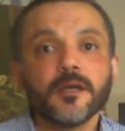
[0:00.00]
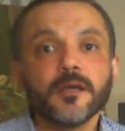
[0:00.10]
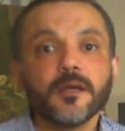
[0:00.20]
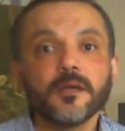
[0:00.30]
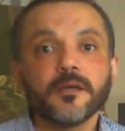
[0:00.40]

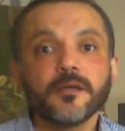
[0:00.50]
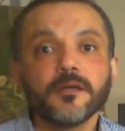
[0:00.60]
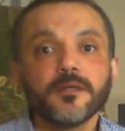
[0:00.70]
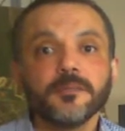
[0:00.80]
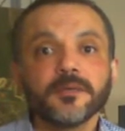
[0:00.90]

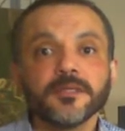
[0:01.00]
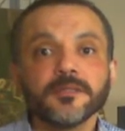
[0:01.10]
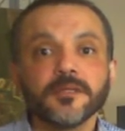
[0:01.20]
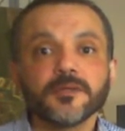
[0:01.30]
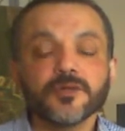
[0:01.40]
آه، يمكن
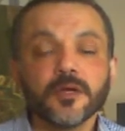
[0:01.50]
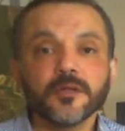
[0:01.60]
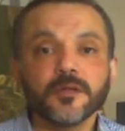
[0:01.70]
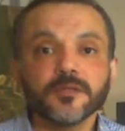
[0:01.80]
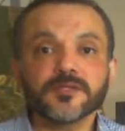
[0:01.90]
ان شاء
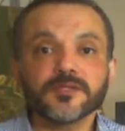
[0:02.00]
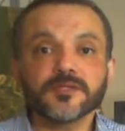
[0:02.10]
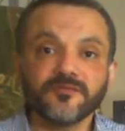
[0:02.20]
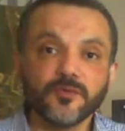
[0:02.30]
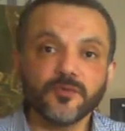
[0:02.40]
الله
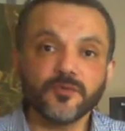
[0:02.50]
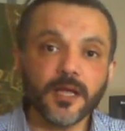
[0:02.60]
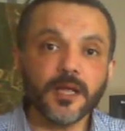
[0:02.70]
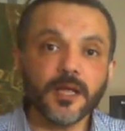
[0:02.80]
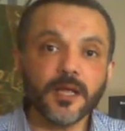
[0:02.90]
تستفيدوا
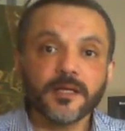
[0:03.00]
منها